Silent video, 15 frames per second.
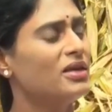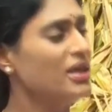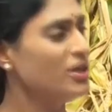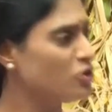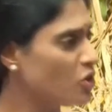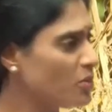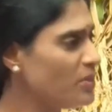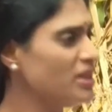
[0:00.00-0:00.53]
ఈ
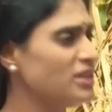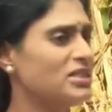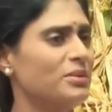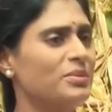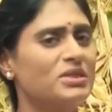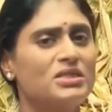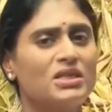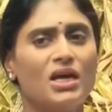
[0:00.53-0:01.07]
తొమ్మిది
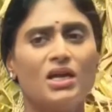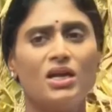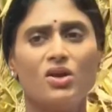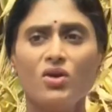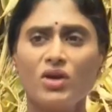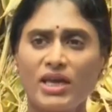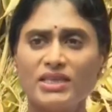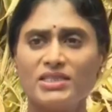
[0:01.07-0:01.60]

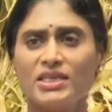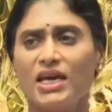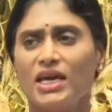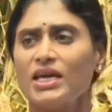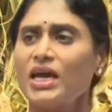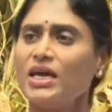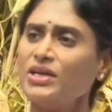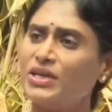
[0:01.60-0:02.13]
సంవత్సరాలలో
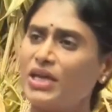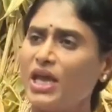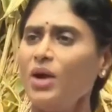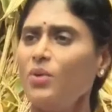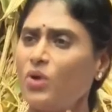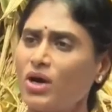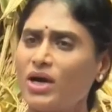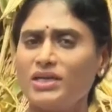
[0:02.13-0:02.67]
కేసీఆర్ గారు ఏ
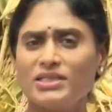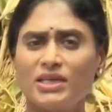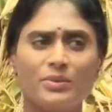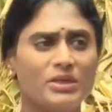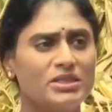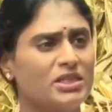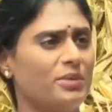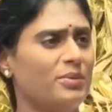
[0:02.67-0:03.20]
ఒక్క
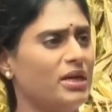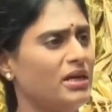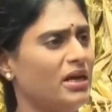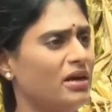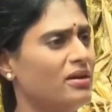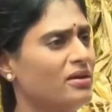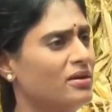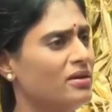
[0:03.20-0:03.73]
సంవత్సరమైనా